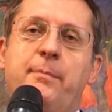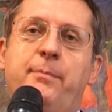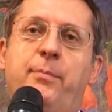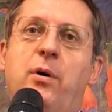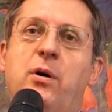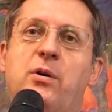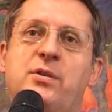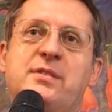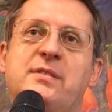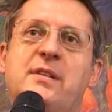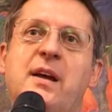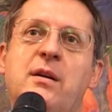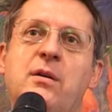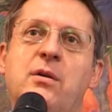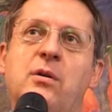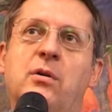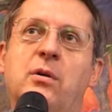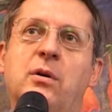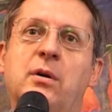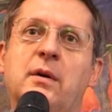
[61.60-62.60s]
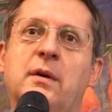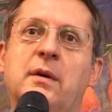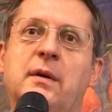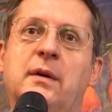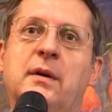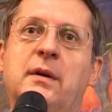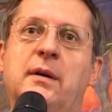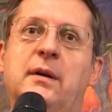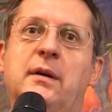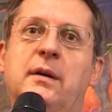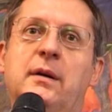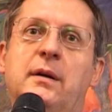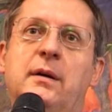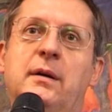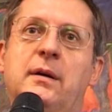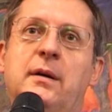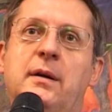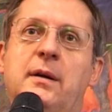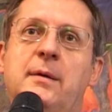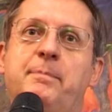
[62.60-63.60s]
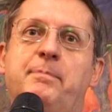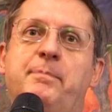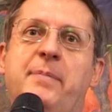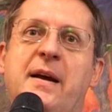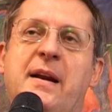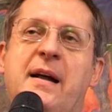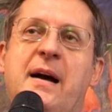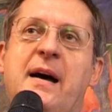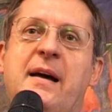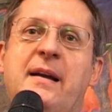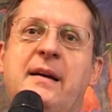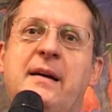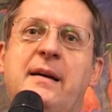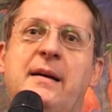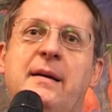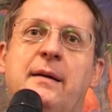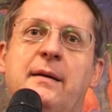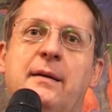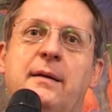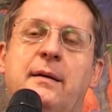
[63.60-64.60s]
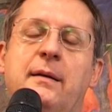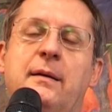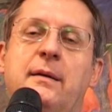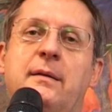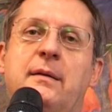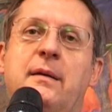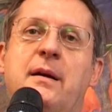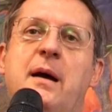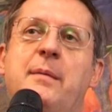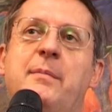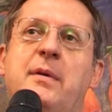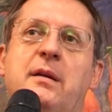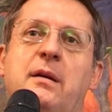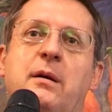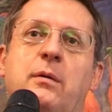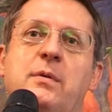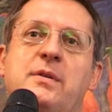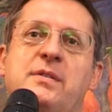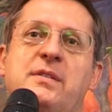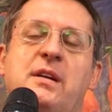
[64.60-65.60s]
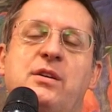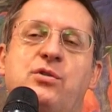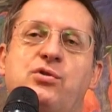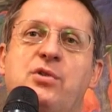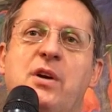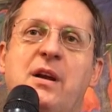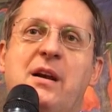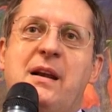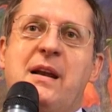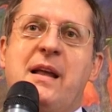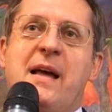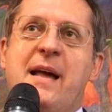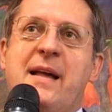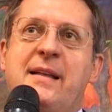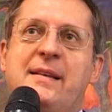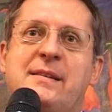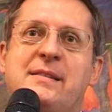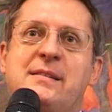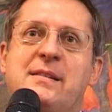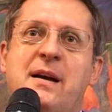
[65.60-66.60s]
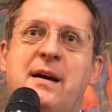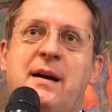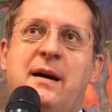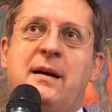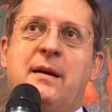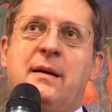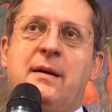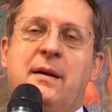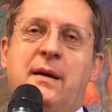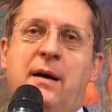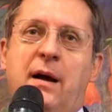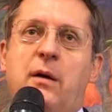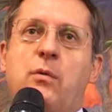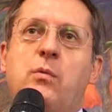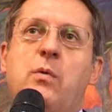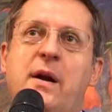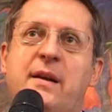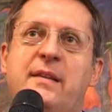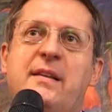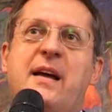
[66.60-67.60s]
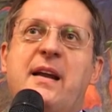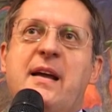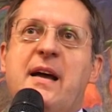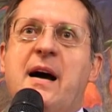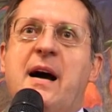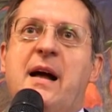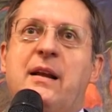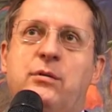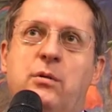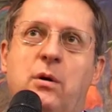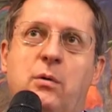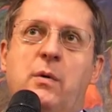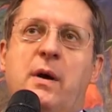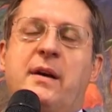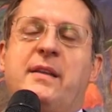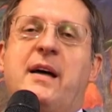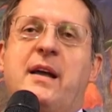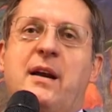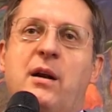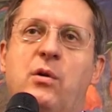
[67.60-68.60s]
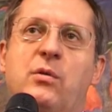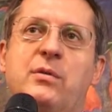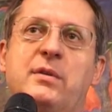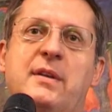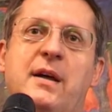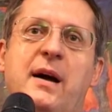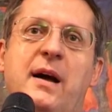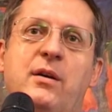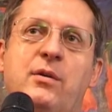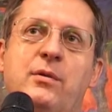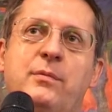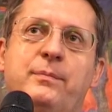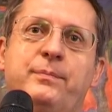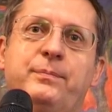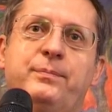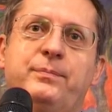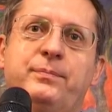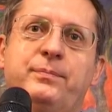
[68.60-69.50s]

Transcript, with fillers: possano eh, imparare tramite questa eccellenza a guardare alto, a guardare lontano.